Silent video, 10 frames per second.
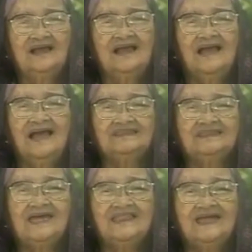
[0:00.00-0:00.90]

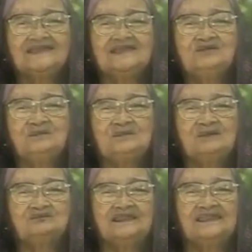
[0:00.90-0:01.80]
Ada lagi
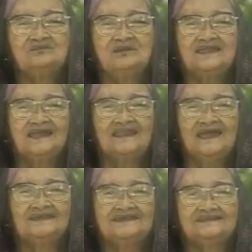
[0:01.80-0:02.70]
beberapa nama yang
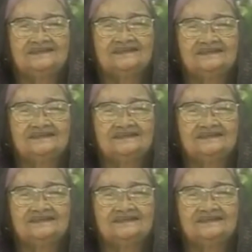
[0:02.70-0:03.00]
lain.